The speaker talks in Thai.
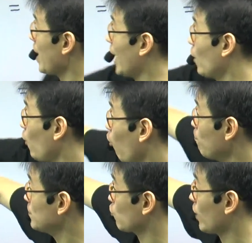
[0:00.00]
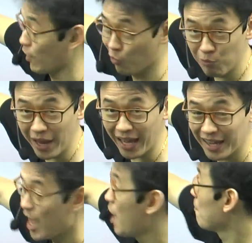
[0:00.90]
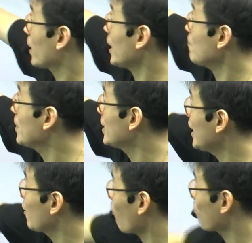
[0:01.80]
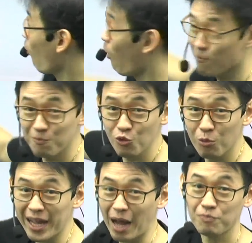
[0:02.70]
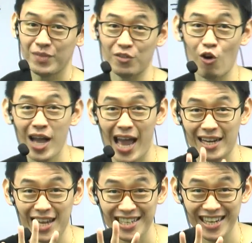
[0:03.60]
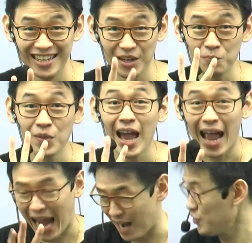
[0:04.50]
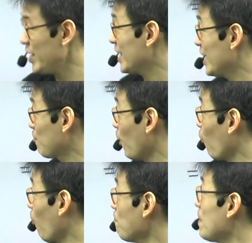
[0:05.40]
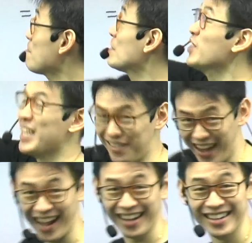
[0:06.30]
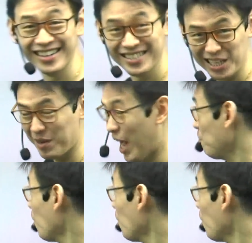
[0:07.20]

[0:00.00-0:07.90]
ญ่แล้วก็ลบจัตุรัสรูปเล็ก มันก็จะได้พื้นที่รอบๆ ถูกไหมครับ แต่ต้องหารใครอีกทีหนึ่งหาร4ทีหนึ่งเพราะเราก๊อปปี้ไป4 ครั้ง จริงไหมครับ